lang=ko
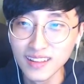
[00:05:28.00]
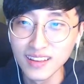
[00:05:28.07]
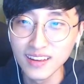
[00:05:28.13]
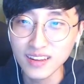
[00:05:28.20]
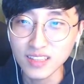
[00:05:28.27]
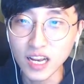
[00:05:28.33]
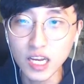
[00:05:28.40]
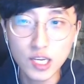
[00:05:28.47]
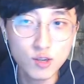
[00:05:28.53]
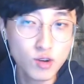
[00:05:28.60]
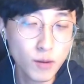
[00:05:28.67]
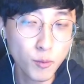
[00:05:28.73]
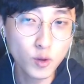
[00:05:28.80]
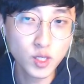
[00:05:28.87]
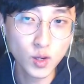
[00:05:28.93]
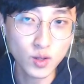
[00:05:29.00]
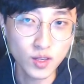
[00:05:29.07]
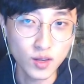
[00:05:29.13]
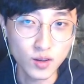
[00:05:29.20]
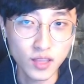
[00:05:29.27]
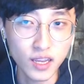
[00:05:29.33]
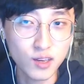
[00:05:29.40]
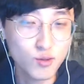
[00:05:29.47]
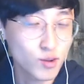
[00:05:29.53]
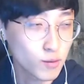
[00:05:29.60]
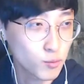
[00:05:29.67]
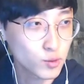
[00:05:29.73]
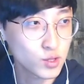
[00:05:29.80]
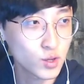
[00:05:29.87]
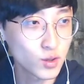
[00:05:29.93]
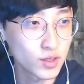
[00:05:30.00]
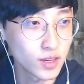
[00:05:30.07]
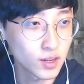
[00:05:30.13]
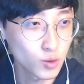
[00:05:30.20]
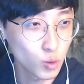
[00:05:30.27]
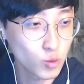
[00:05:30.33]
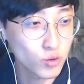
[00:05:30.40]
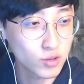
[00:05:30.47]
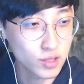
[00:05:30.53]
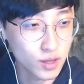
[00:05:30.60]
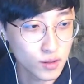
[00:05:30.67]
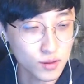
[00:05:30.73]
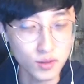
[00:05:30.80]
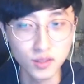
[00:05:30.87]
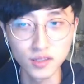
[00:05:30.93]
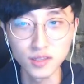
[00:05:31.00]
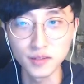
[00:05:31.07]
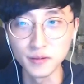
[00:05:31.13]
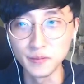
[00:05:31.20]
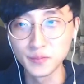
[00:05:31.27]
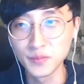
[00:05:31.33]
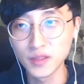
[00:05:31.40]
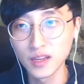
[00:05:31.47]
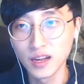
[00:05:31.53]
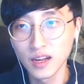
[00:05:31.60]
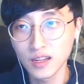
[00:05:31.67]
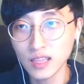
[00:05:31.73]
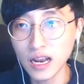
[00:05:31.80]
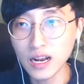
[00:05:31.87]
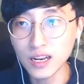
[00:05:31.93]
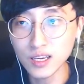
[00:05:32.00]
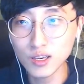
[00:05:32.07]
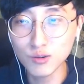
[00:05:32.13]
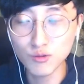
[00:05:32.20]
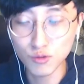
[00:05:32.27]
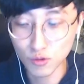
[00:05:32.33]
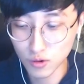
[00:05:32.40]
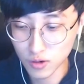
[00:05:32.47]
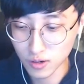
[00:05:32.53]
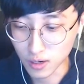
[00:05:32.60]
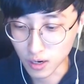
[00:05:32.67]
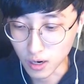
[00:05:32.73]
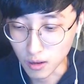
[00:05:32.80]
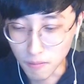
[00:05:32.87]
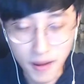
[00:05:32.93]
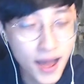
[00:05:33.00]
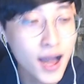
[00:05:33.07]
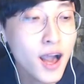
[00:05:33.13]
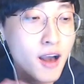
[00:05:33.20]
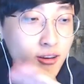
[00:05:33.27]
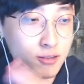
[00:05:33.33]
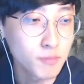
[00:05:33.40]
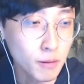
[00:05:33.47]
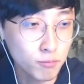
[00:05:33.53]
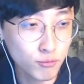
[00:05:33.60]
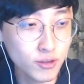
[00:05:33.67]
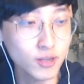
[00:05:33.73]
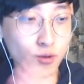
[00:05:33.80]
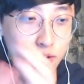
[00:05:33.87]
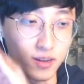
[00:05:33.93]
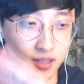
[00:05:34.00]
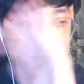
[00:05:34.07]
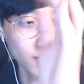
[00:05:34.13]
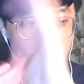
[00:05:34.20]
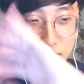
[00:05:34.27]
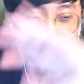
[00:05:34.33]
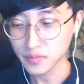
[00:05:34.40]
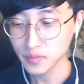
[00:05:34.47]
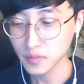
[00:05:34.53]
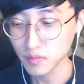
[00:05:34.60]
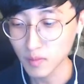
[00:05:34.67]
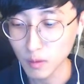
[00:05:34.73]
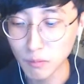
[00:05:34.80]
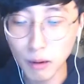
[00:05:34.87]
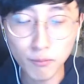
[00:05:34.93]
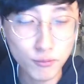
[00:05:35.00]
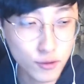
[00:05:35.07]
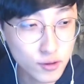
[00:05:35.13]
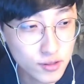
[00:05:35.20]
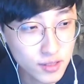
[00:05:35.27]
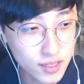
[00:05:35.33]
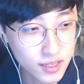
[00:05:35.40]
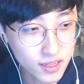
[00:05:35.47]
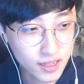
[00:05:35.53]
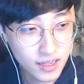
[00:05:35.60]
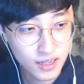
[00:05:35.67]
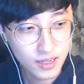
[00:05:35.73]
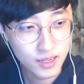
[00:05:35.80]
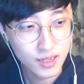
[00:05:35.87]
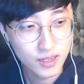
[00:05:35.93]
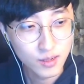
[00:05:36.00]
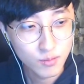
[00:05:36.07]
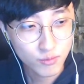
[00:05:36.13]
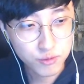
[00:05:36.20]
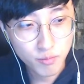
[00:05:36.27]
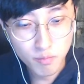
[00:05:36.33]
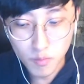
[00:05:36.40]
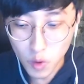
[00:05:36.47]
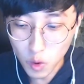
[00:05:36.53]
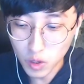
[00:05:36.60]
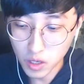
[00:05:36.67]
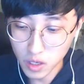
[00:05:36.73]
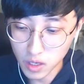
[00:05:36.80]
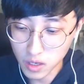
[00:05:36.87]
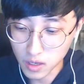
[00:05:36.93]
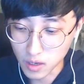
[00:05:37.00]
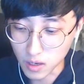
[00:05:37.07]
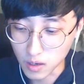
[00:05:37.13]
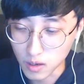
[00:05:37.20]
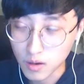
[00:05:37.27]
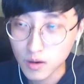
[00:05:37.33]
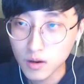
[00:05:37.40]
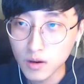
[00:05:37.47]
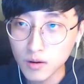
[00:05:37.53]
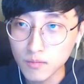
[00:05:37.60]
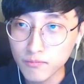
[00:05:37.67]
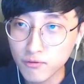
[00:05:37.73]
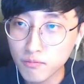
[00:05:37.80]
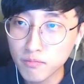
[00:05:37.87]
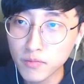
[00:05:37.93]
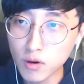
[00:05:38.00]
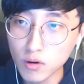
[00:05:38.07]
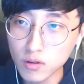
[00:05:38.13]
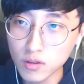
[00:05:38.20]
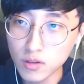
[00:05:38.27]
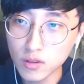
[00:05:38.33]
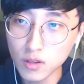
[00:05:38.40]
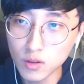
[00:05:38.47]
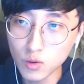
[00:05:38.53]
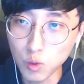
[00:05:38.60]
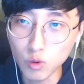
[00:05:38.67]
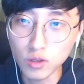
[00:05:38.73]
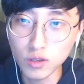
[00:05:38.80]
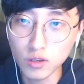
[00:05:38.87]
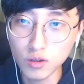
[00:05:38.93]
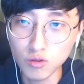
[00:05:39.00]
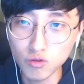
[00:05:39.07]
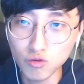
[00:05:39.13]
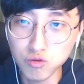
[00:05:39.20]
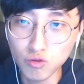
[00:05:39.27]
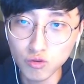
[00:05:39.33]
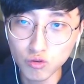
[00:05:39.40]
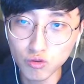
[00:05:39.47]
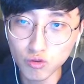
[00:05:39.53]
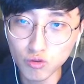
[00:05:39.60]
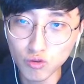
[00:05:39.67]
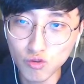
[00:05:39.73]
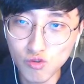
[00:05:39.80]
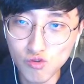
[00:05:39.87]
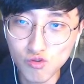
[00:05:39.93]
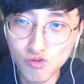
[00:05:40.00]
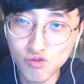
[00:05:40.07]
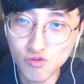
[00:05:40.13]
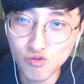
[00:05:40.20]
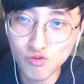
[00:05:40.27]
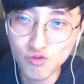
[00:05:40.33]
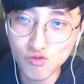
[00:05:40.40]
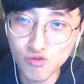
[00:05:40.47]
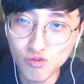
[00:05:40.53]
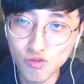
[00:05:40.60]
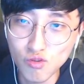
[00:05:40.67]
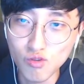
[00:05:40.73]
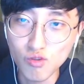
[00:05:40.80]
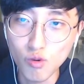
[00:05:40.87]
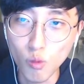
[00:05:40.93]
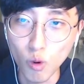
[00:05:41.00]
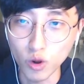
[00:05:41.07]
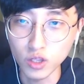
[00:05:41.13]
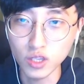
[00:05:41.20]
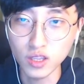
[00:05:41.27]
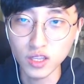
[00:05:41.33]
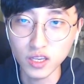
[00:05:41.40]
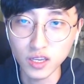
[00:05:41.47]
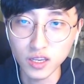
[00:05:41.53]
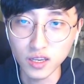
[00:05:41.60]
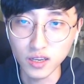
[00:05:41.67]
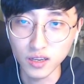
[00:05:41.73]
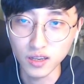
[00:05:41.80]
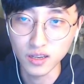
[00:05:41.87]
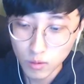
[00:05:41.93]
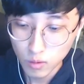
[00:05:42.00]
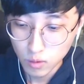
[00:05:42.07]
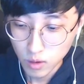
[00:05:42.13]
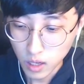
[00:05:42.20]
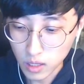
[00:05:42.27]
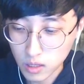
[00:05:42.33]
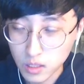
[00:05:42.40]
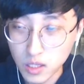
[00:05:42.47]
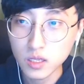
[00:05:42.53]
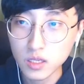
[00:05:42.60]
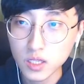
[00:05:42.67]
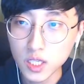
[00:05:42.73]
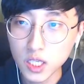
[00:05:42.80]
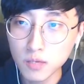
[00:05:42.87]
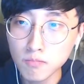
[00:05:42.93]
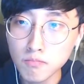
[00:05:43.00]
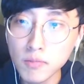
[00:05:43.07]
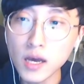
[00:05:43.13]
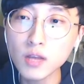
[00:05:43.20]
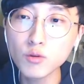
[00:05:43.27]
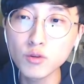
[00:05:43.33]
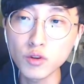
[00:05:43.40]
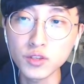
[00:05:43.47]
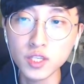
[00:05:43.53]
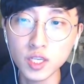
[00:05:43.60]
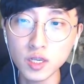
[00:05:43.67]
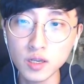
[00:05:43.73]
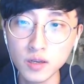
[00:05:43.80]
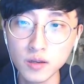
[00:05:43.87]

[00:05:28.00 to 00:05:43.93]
딸기 우유가 포션이에요 딸기 우유가 포션이야 그 요구르팅에서는 딸기 우유를 막, 막 뿌린 거야 내가 막 뿌렸는데 분명히 분명 뜨는 돈은 99999원인데 한 10만원어치?